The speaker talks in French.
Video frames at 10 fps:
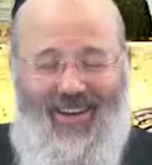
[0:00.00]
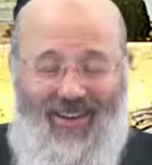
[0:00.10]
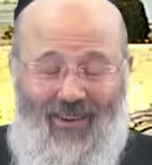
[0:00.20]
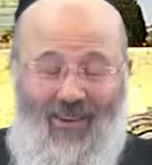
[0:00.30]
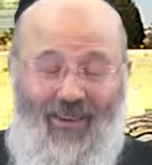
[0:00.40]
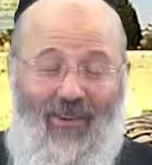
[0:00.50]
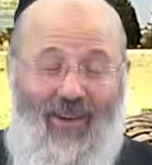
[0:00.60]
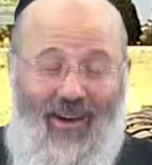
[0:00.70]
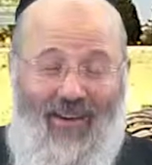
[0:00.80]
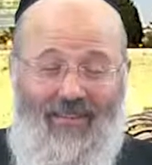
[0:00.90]
Alors le
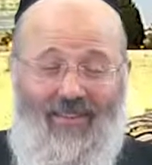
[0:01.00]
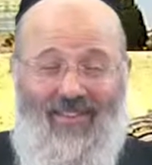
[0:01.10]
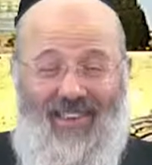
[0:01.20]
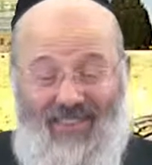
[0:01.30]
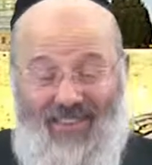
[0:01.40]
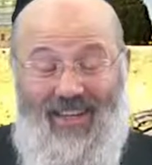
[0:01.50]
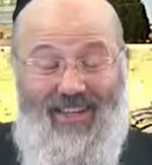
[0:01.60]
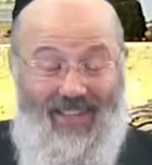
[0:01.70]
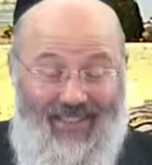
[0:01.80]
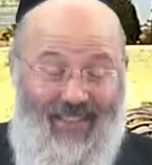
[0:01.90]
Rav,
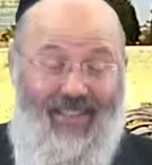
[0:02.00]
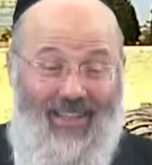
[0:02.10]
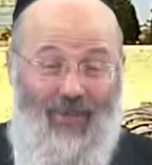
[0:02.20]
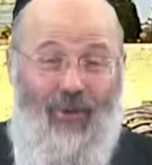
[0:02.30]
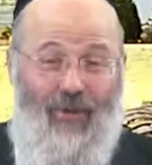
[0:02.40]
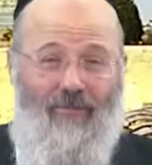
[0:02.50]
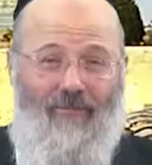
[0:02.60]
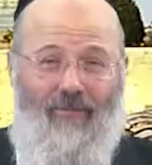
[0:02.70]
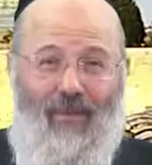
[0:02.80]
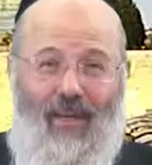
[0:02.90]
c'était très dur.
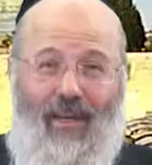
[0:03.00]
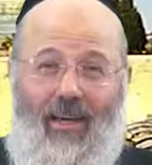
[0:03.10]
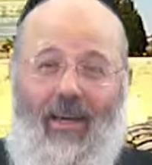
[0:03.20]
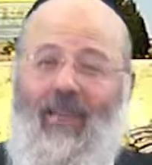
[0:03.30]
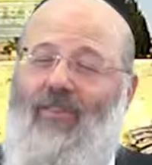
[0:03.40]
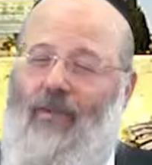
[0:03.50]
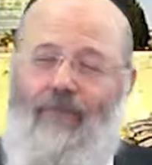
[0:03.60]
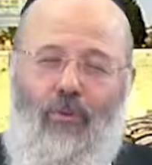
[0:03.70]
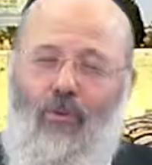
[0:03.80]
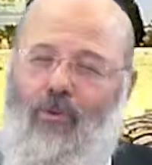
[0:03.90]
Et avec
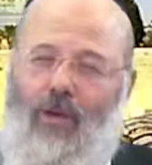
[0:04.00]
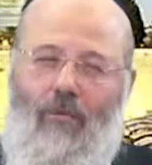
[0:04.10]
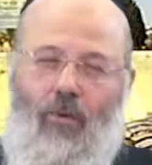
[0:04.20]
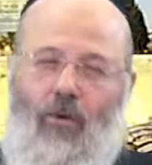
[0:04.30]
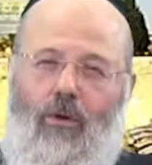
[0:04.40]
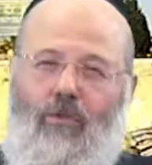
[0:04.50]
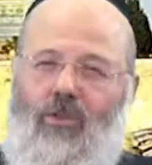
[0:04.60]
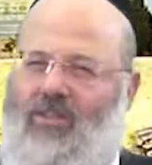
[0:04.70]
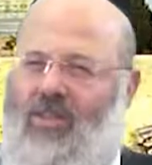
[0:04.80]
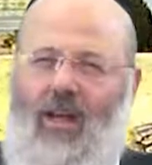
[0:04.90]
beaucoup d'amour. Parce
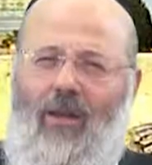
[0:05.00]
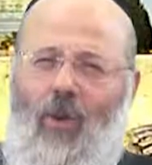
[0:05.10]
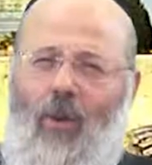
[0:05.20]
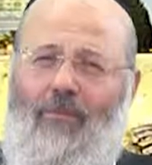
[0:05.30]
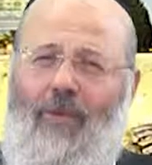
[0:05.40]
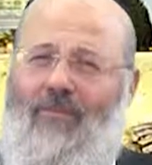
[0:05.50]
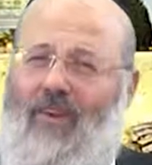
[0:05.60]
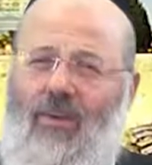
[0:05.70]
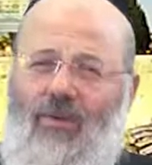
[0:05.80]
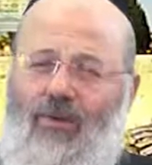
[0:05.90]
que c'était un homme qui
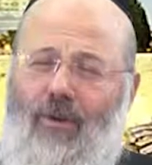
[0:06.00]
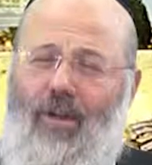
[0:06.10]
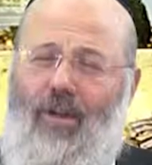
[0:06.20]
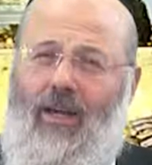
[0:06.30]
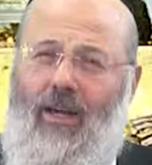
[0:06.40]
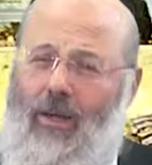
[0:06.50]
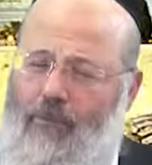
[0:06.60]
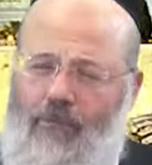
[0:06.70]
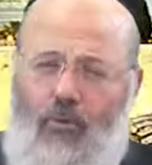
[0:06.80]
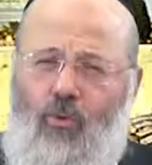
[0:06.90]
véhiculait
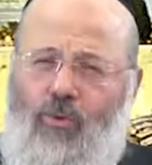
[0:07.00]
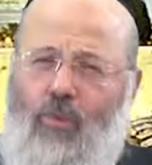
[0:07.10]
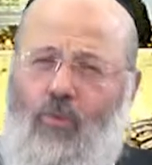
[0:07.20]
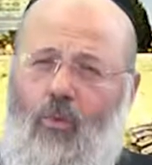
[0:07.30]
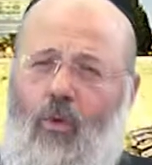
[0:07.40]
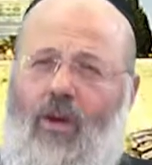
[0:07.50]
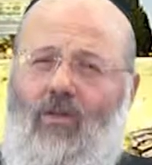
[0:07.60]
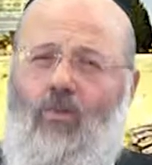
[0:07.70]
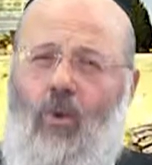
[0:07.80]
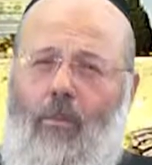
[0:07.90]
beaucoup d'amour, le
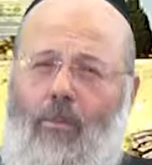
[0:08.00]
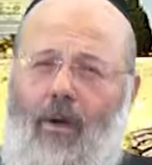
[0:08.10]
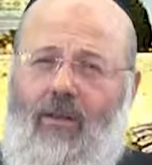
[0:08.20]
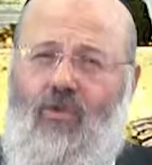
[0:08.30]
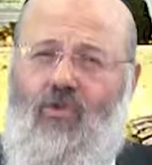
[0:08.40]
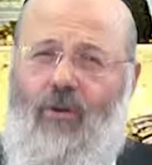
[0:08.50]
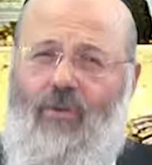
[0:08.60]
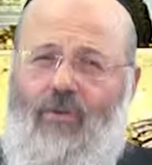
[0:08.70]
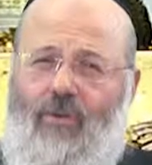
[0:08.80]
Admour Berdichev.